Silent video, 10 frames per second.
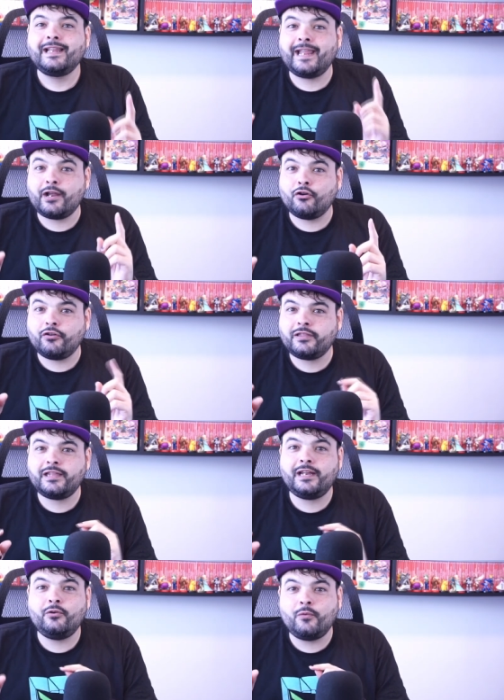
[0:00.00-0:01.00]
que
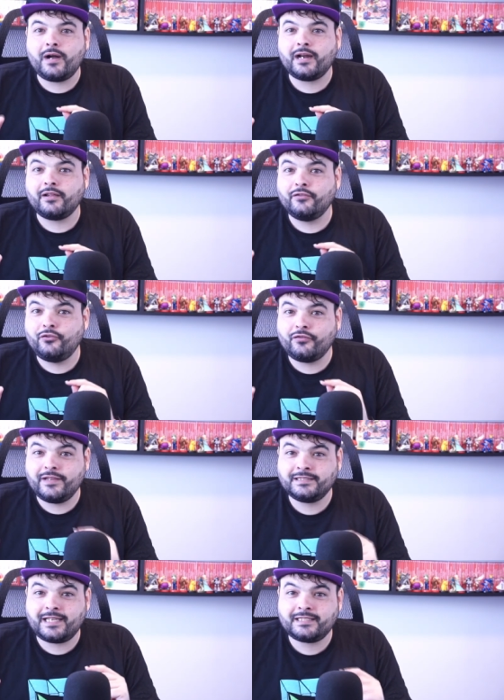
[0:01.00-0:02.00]
conoce el lugar
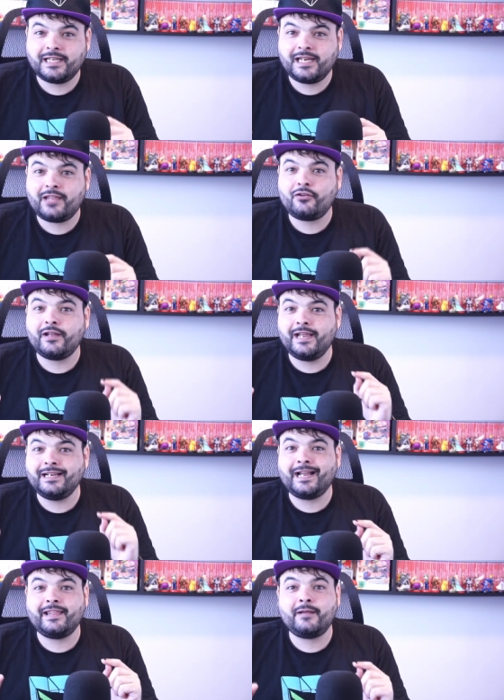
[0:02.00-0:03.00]
donde está sellado
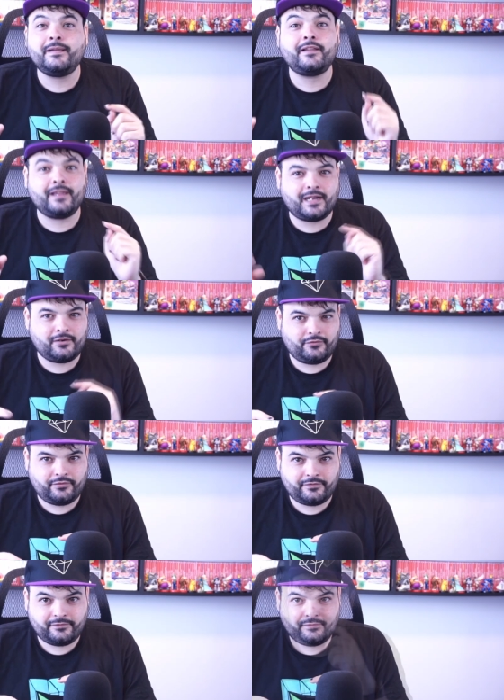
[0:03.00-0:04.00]
el cadáver de
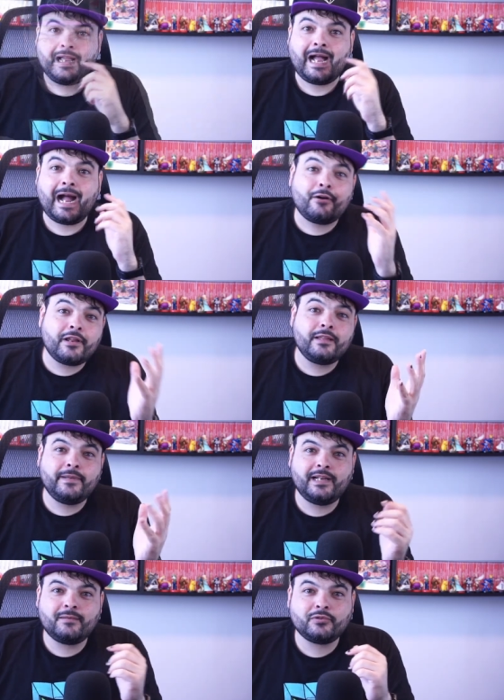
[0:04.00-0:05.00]
Ganondorf. Ahora
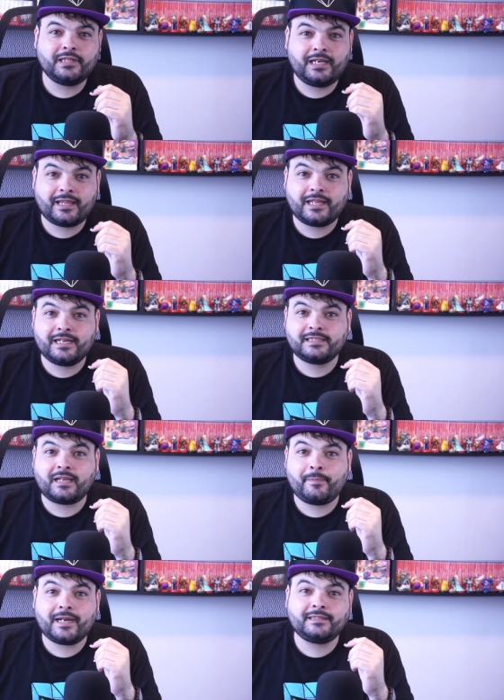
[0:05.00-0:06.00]
deberíamos enlazar
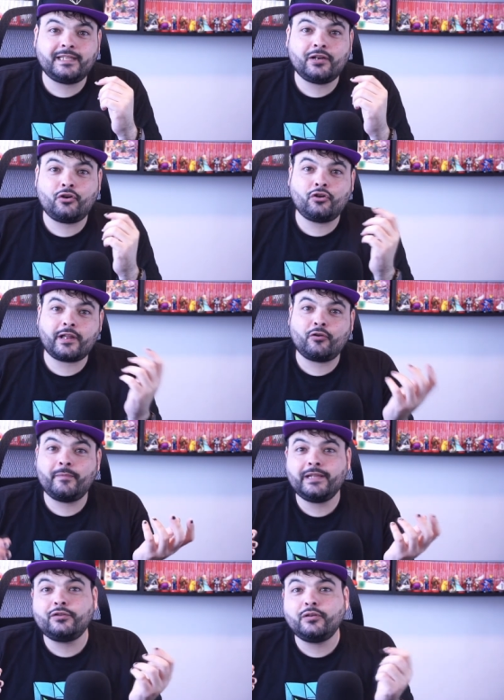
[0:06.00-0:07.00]
esta parte con lo que
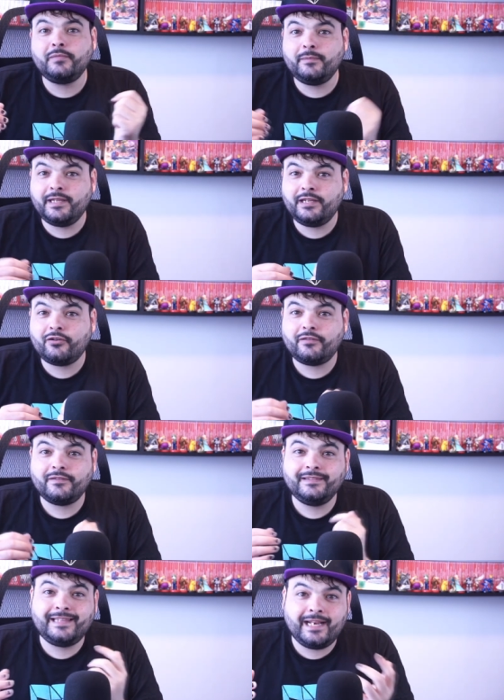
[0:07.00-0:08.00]
comento en mi vídeo
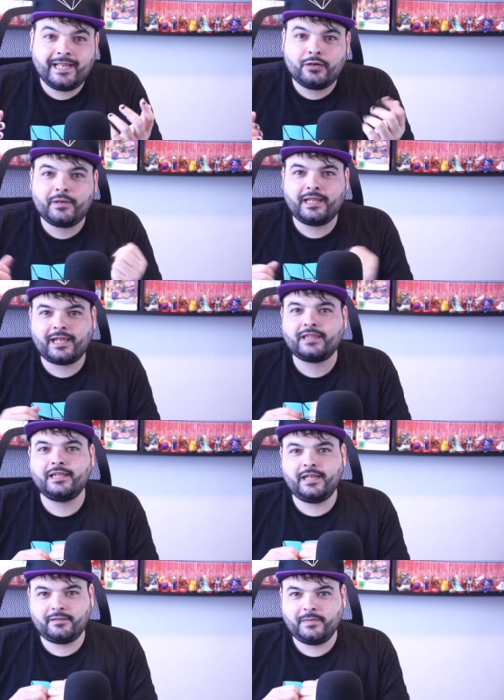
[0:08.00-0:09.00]
del héroe de hace
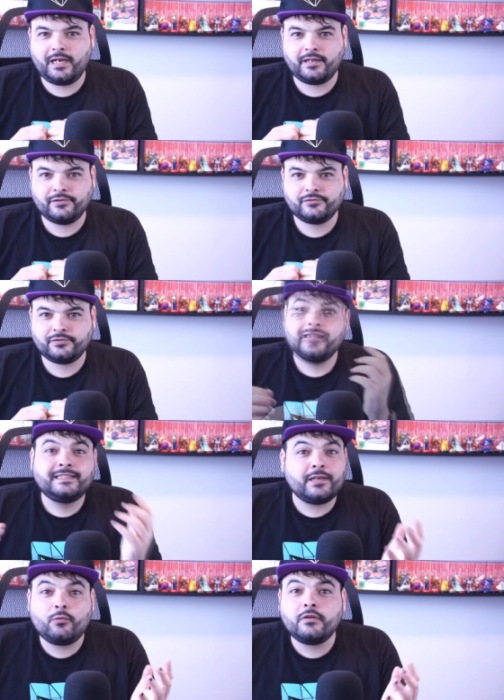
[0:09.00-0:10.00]
10.000 años.
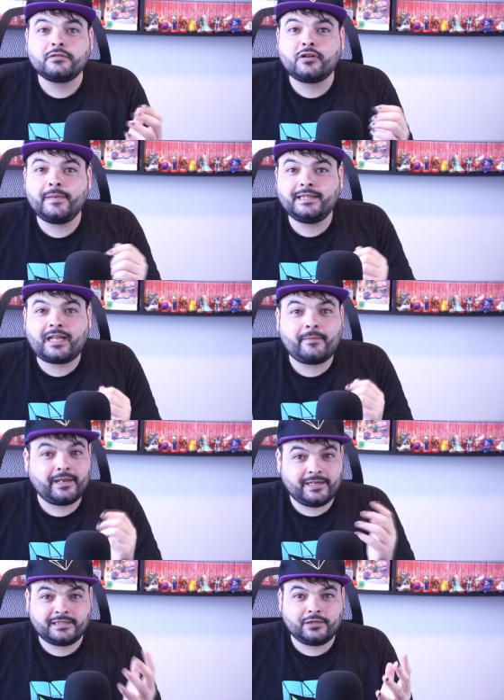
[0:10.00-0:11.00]
Según os comentaba
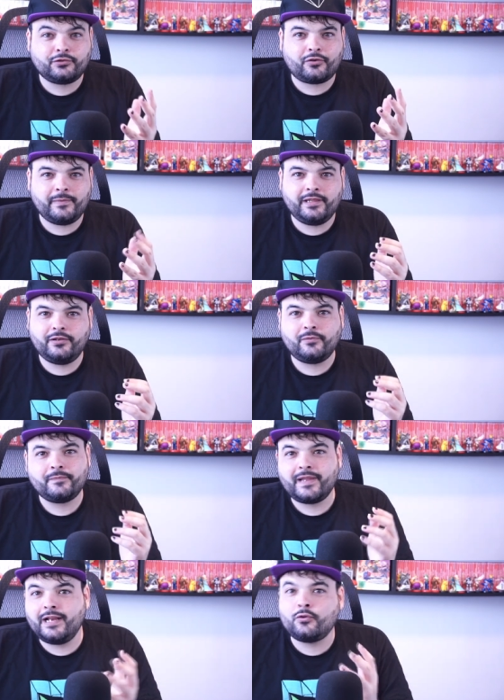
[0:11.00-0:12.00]
en ese otro vídeo,
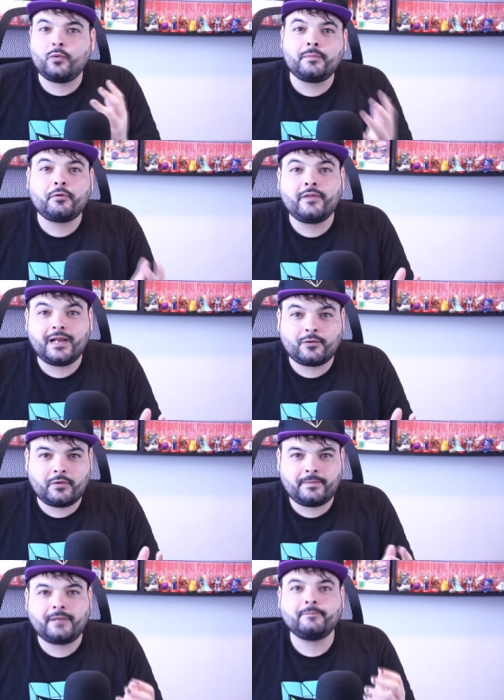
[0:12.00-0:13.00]
el cuerpo de la
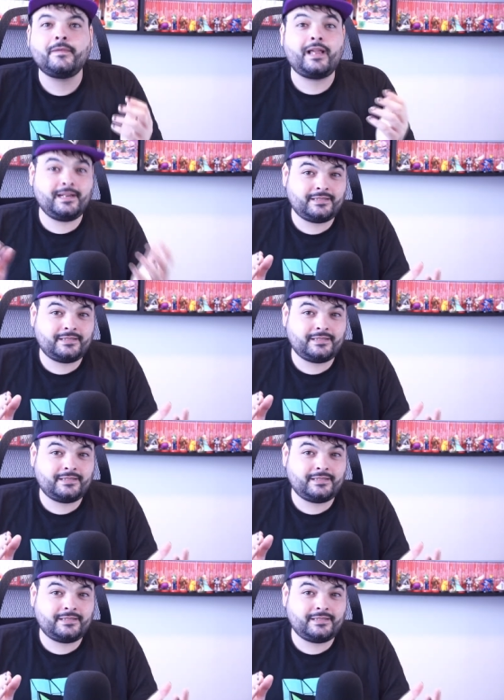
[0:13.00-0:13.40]
cueva, es